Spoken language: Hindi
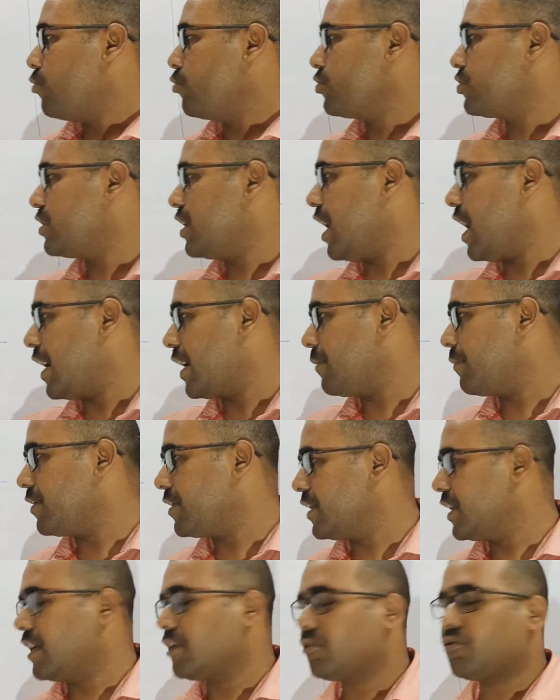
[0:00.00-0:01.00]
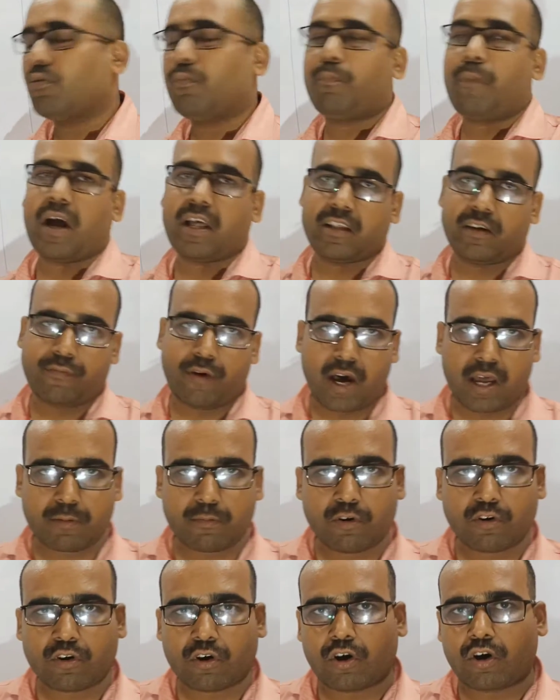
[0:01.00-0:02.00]
उससे आगे बढ़िएगा तो पादप
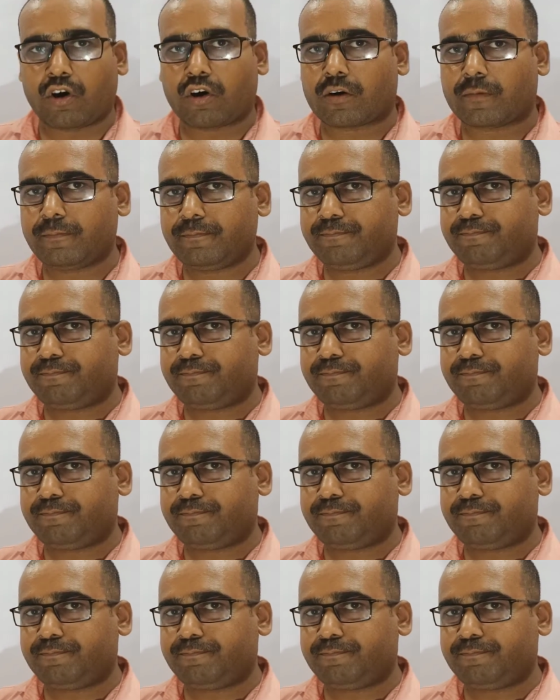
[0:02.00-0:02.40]
हार्मोन और